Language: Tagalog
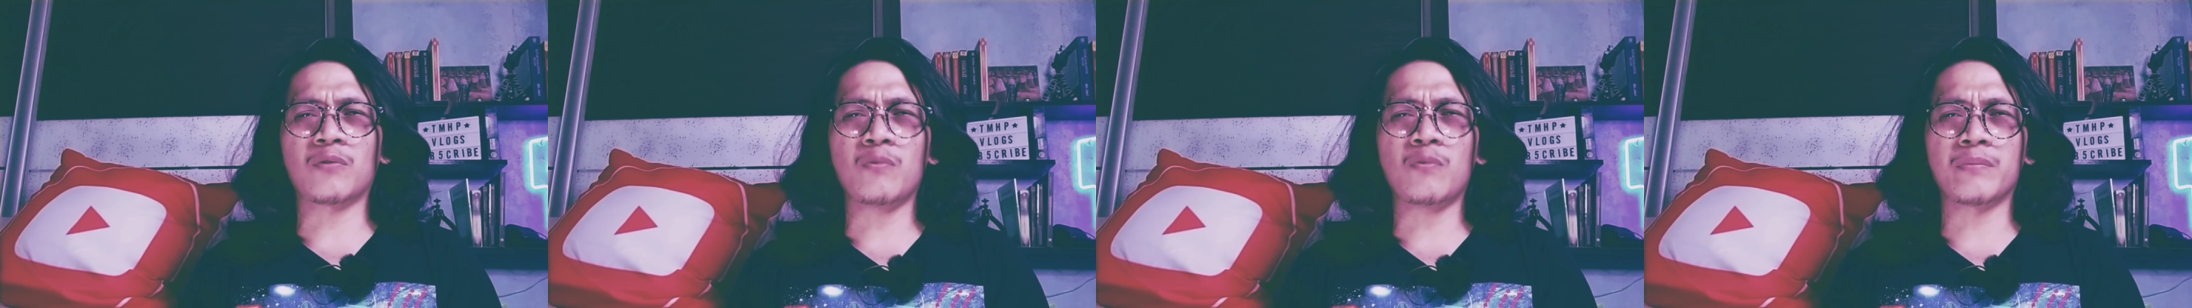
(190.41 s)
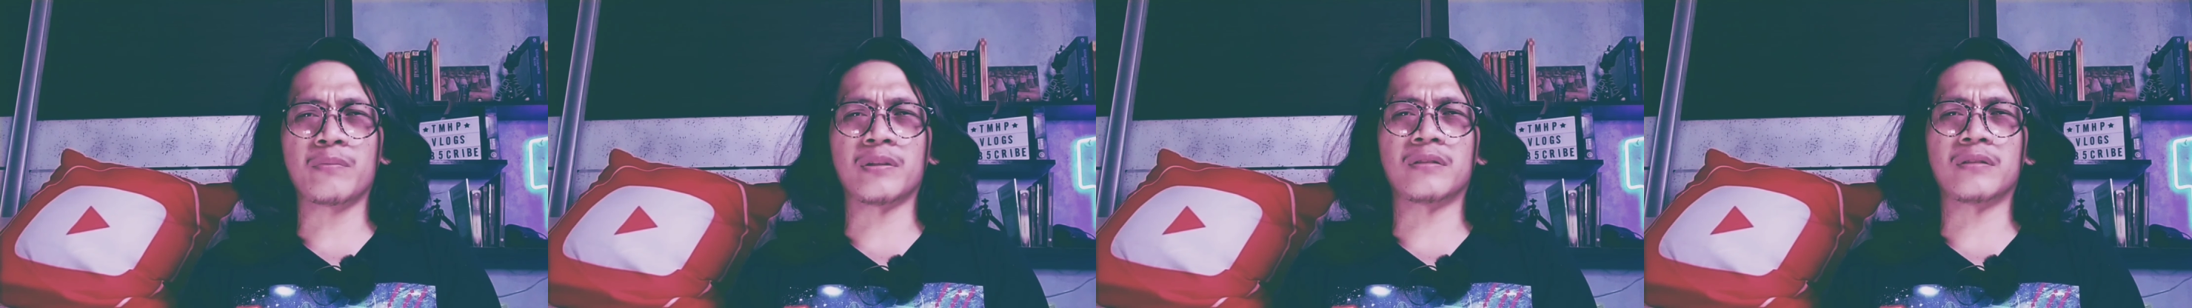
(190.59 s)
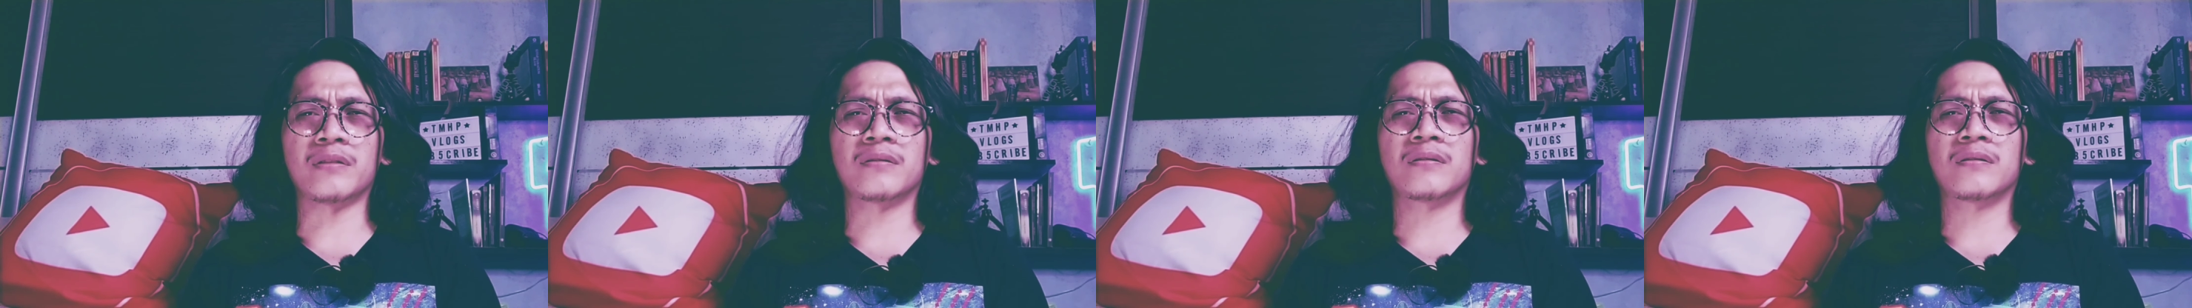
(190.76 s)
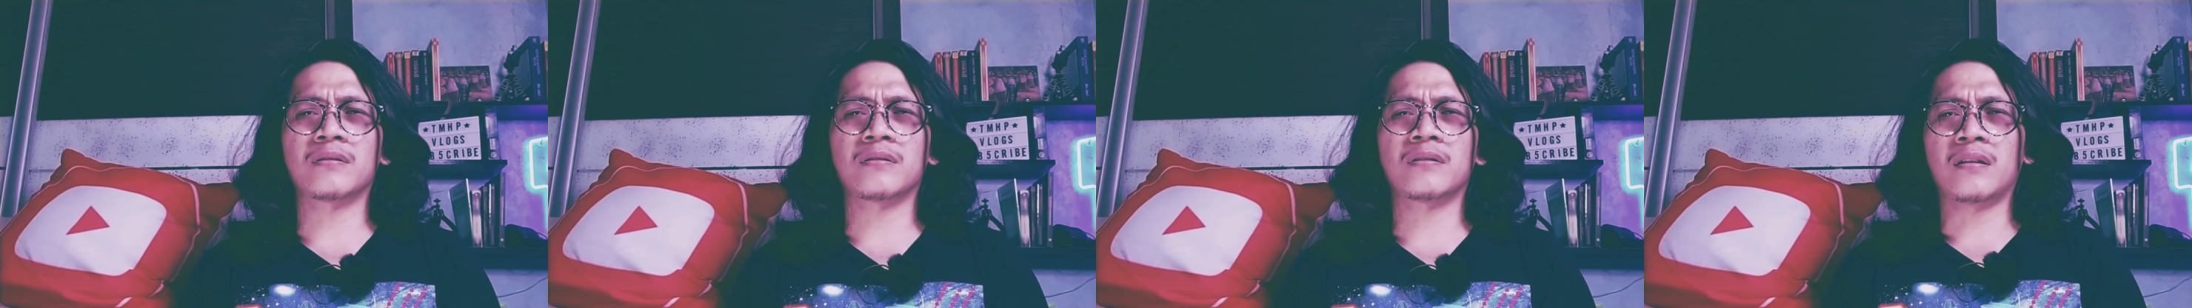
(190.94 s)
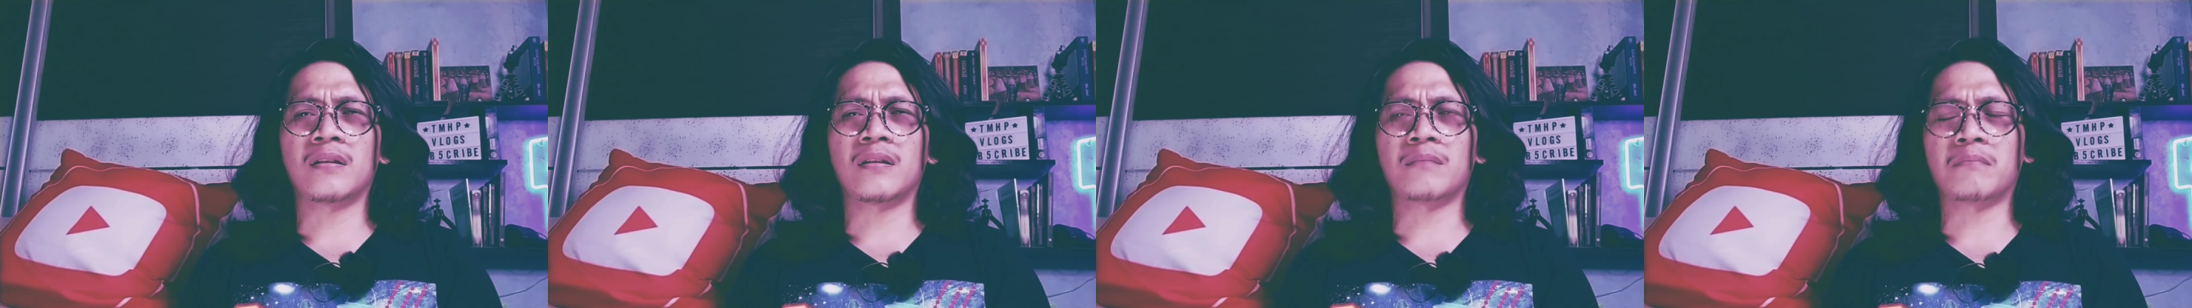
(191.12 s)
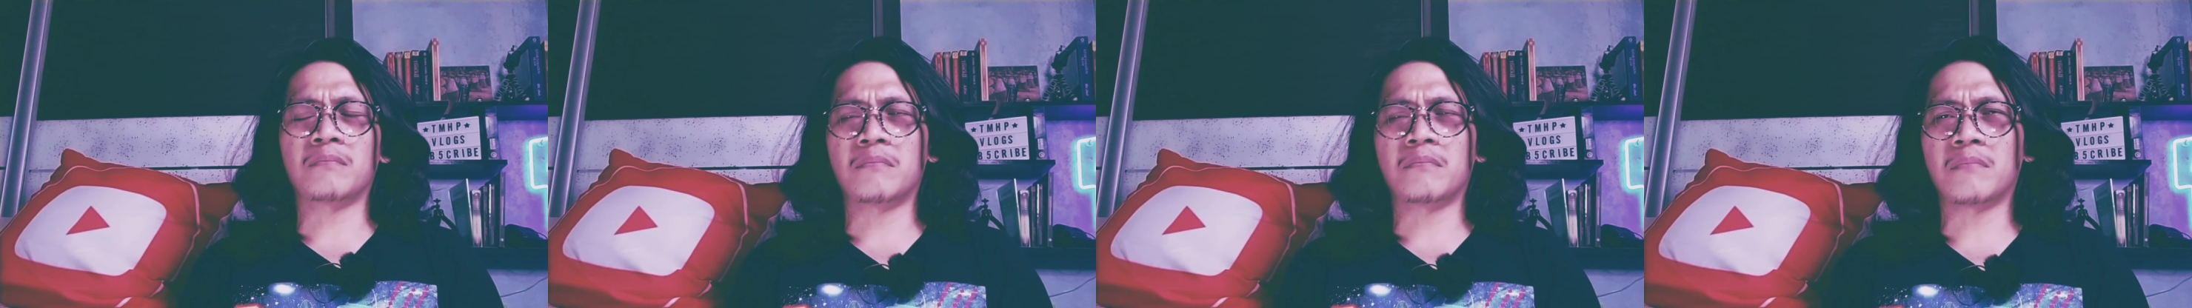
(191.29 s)
COVID
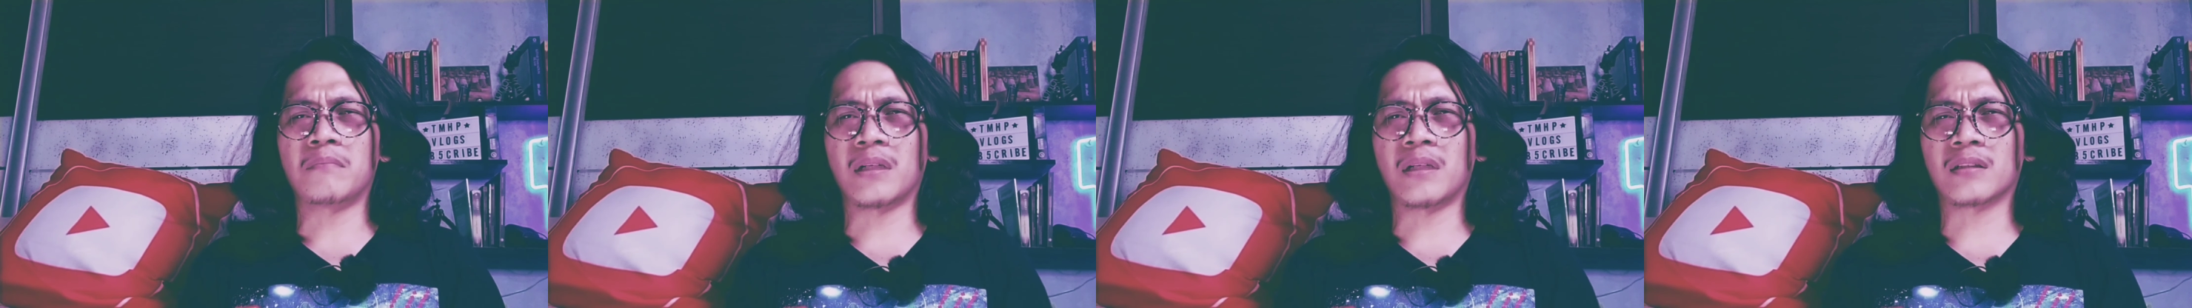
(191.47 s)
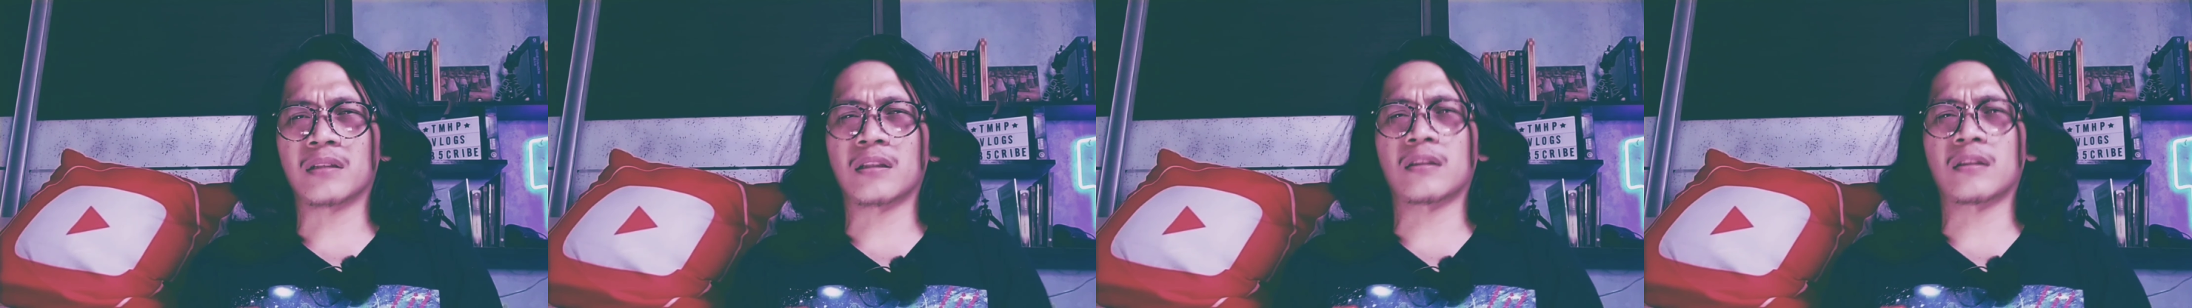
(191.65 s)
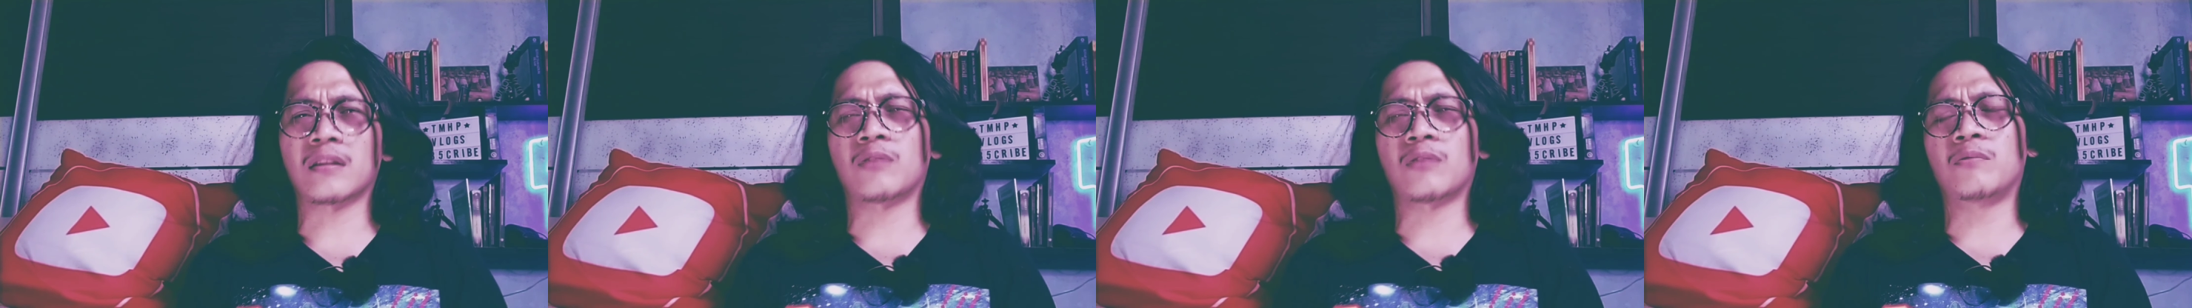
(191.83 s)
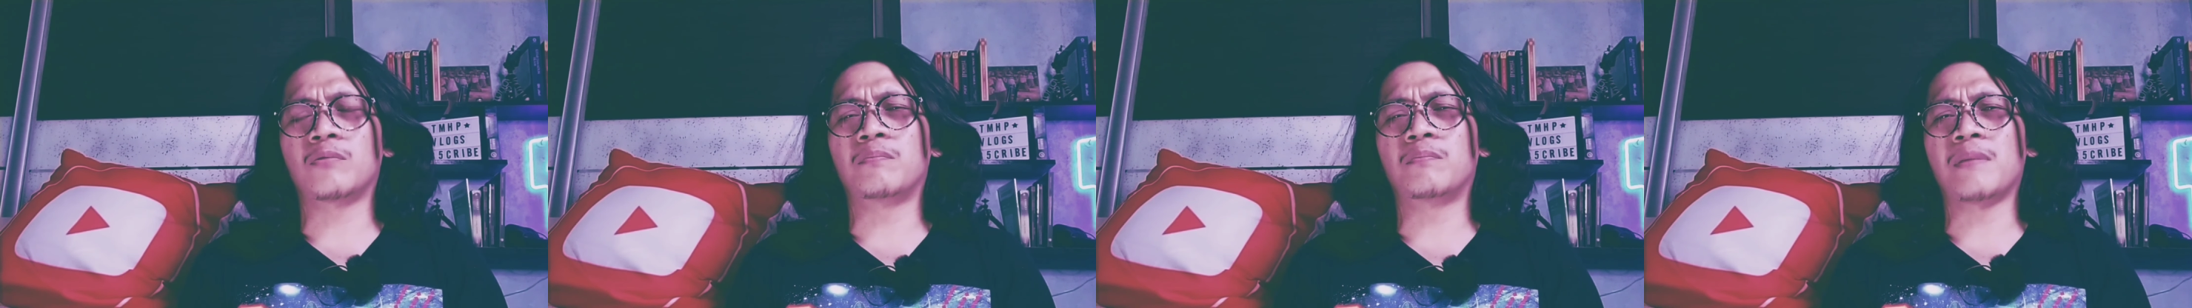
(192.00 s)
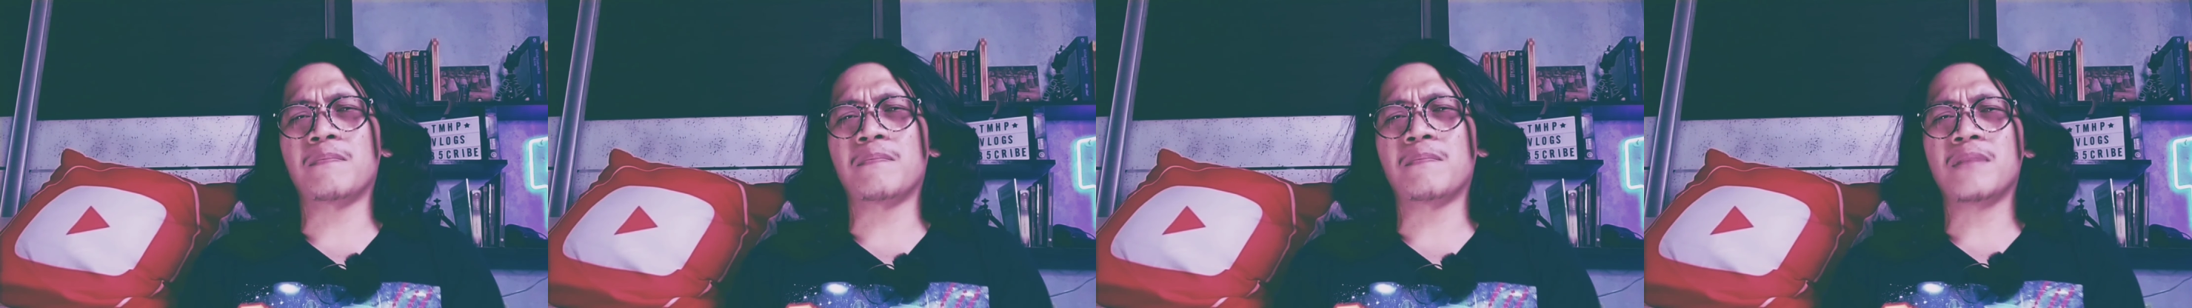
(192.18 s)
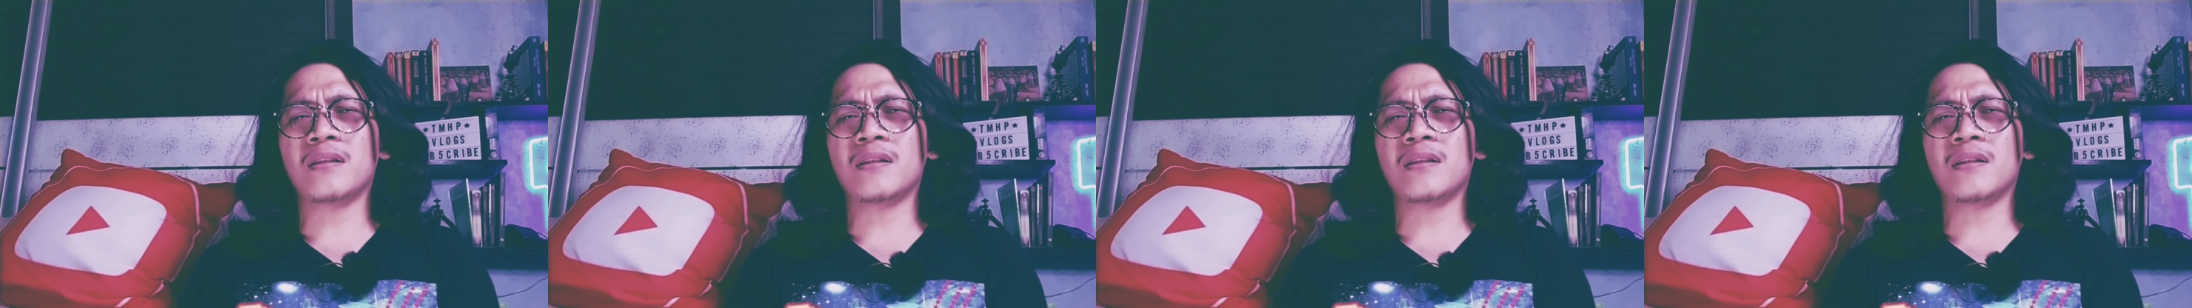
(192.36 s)
magtataon pa yung